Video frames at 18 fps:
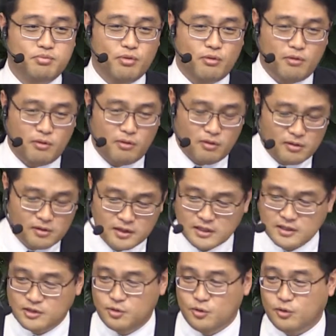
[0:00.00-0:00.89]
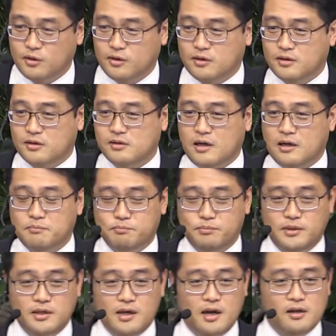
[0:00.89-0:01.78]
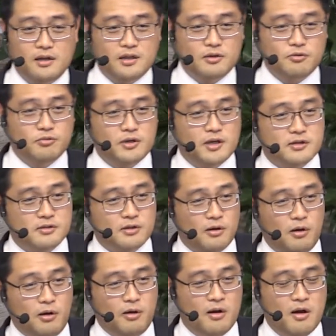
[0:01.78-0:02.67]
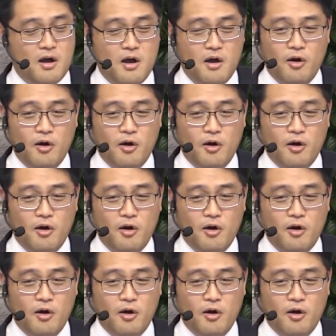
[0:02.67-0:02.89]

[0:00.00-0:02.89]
뭐 그렇게 지옥 그냥 피하기 위해서